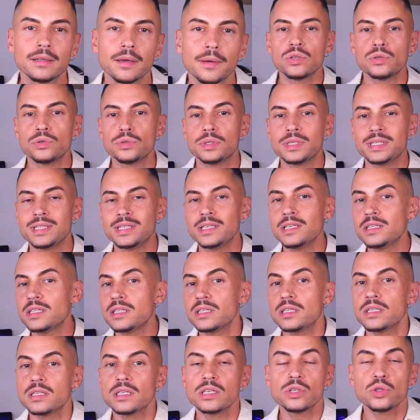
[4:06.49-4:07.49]
Ceci dit,
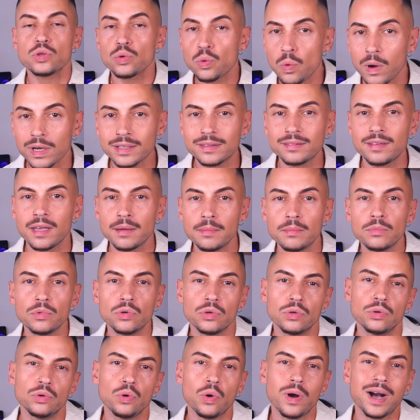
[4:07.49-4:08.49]
si toi t'aimes
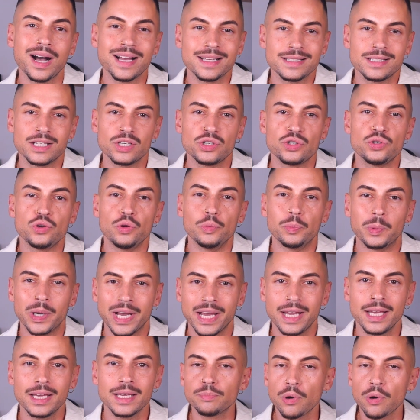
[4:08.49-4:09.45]
le rasage de près,